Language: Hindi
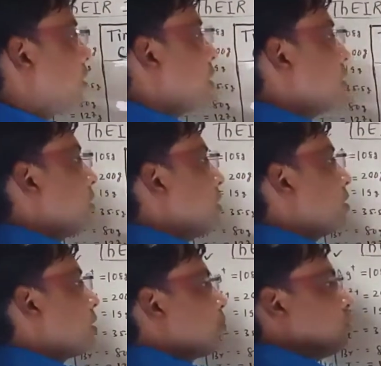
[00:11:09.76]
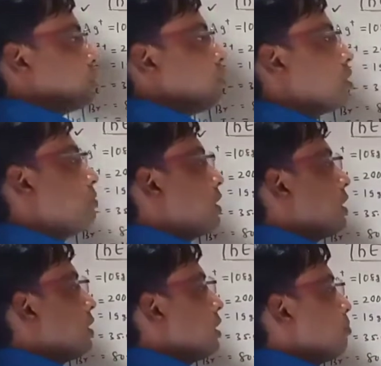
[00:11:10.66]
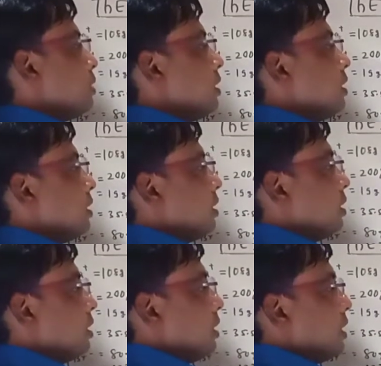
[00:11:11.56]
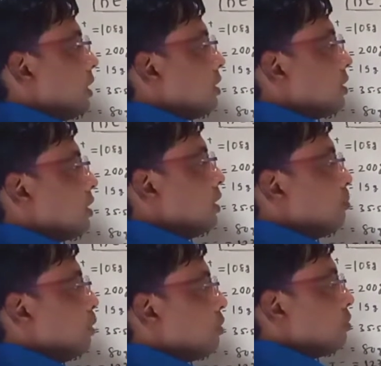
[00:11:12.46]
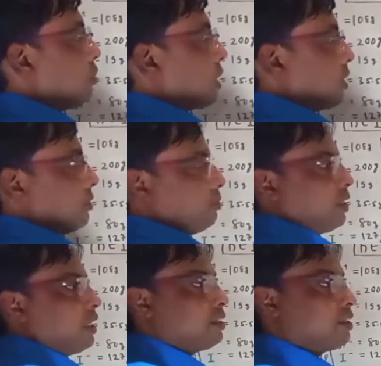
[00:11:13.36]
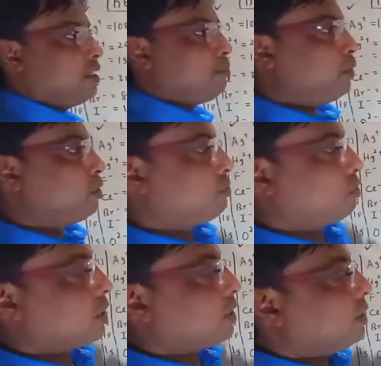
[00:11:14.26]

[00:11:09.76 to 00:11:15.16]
दिखा देते हैं सपोज फॉस्फेट के टर्म में है एस थ्री पी ओ फोर एस थ्री पी ओ फोर